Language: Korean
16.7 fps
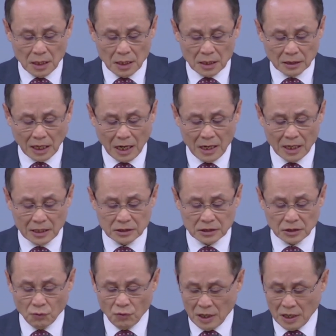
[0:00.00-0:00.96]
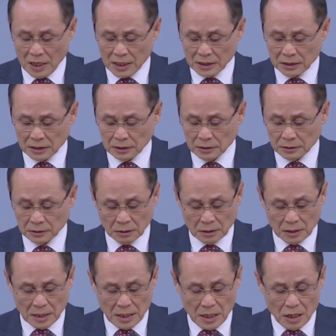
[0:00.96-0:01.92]
달라스 윌라드는
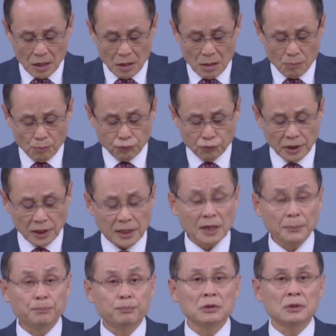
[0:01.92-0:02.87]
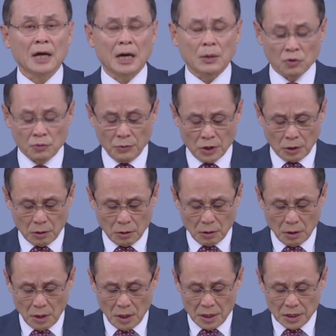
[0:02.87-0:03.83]
뿌리 깊은 나무며
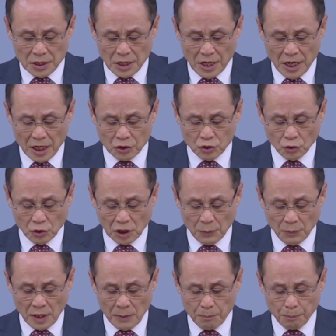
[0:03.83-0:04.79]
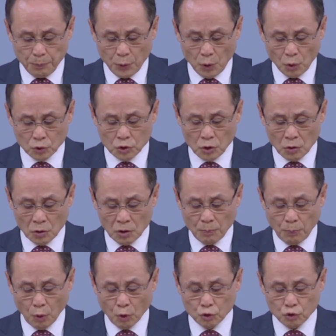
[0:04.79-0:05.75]
예수님이 표정을
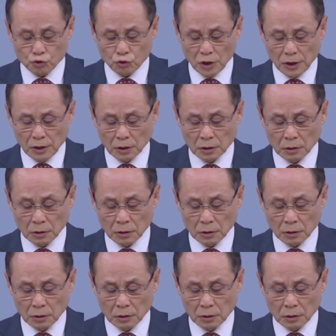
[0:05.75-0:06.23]
볼 수 있는